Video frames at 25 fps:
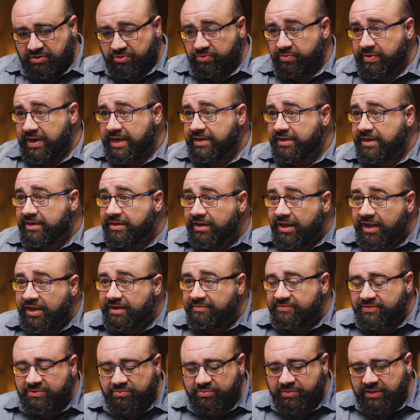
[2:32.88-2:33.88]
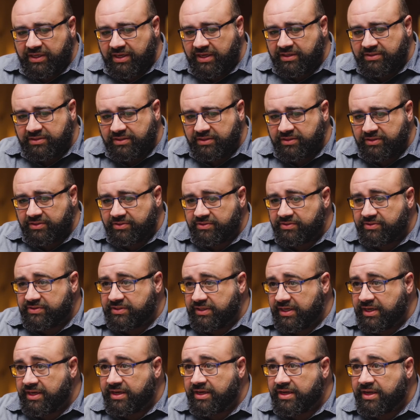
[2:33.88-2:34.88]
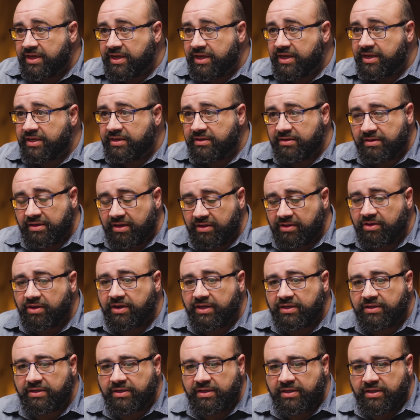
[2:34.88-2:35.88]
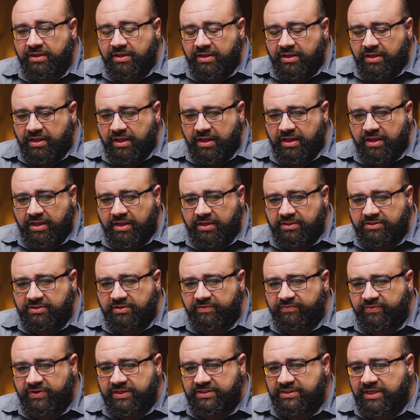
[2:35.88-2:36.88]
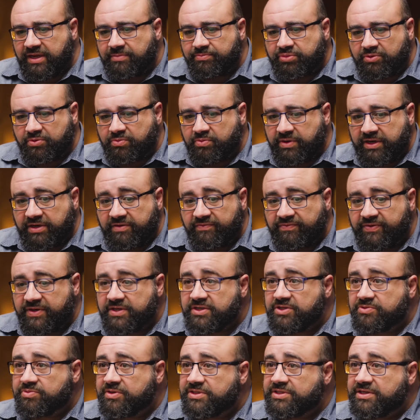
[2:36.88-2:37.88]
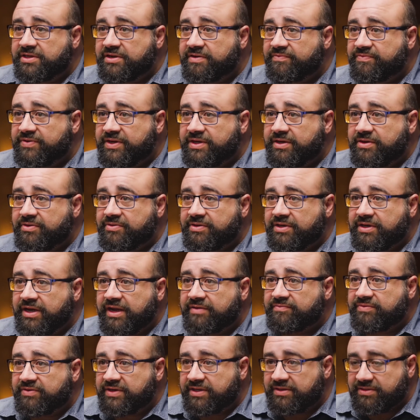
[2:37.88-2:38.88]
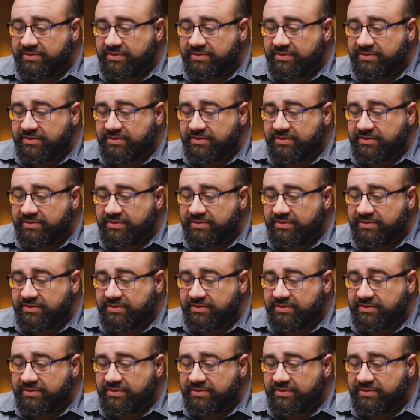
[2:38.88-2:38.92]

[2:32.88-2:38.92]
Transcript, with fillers: часто используем искусственный интеллект в нашей жизни. Например, когда ты заканчиваешь просмотр видео на Netflix,